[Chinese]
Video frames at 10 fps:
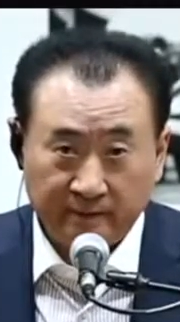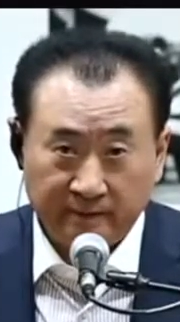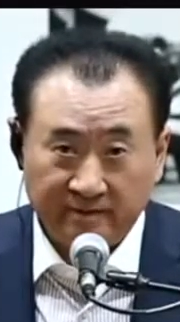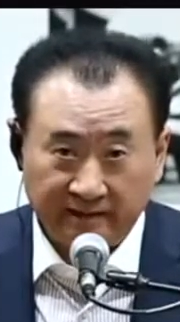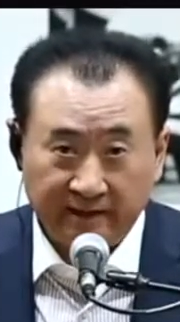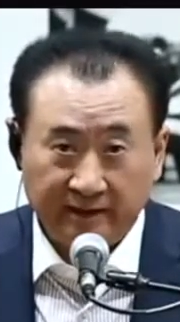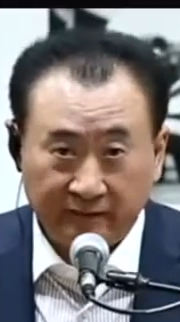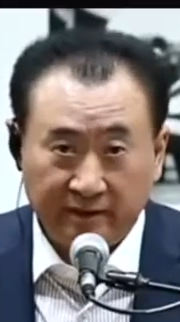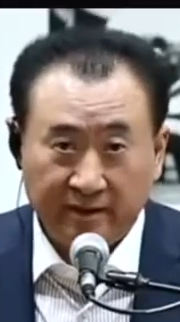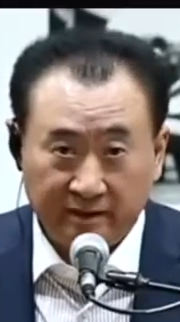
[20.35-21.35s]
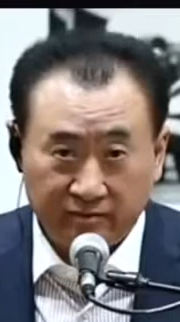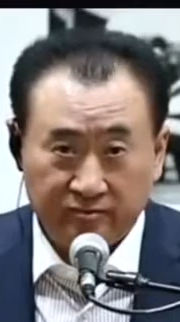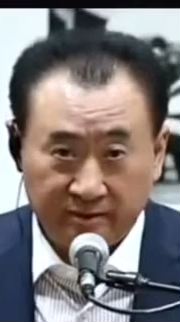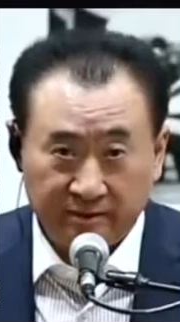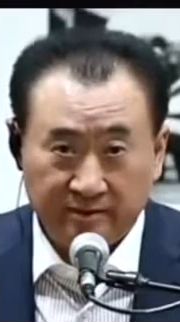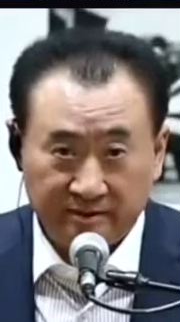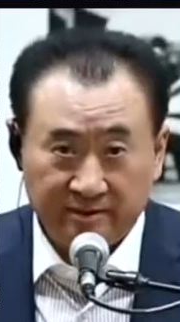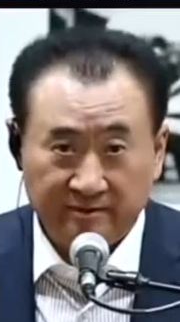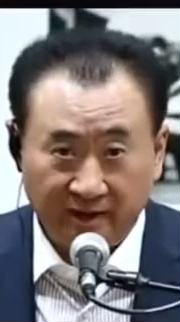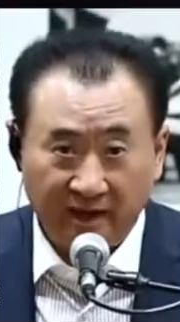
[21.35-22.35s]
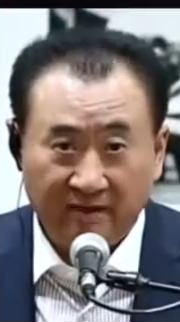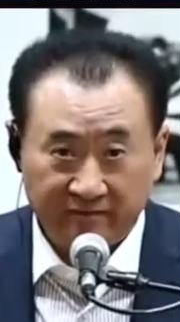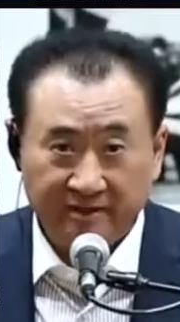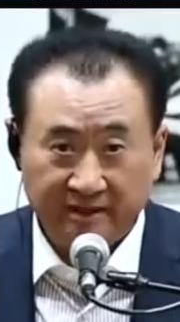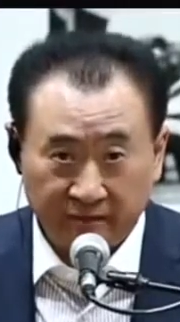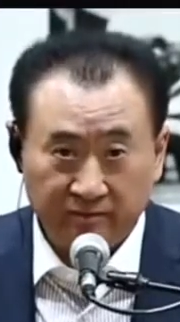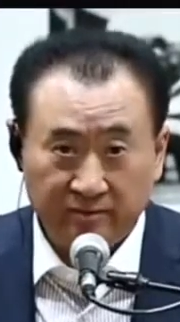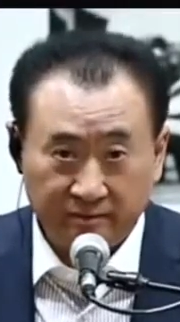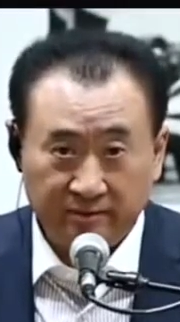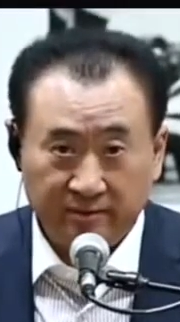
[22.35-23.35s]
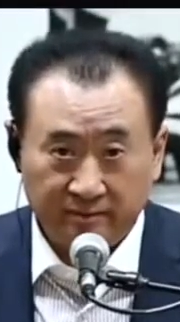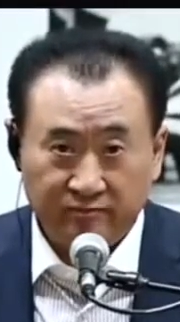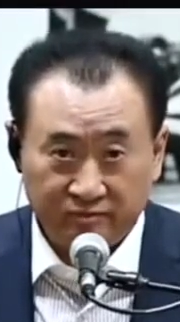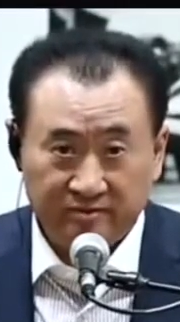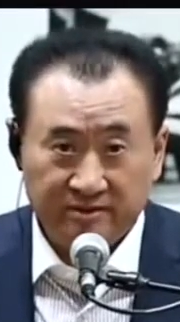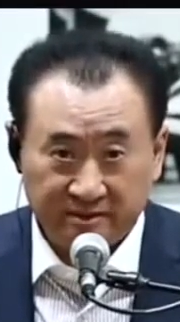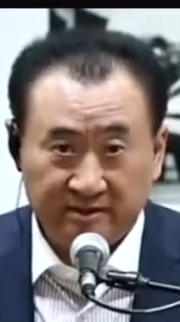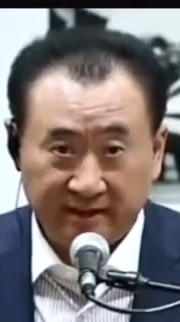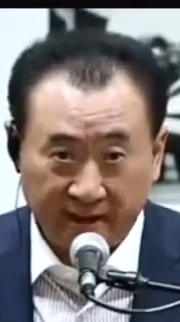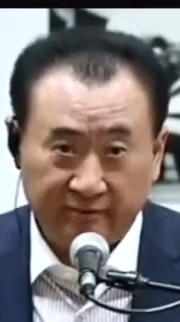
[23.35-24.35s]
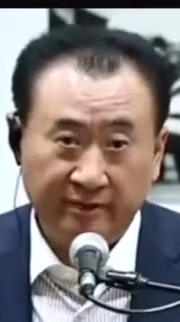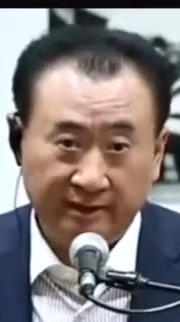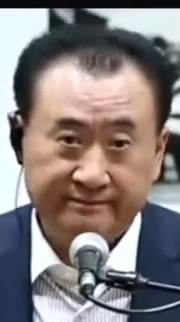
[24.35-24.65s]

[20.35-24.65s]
现在我也告诉你，什么哈佛、耶鲁不如你自己敢闯，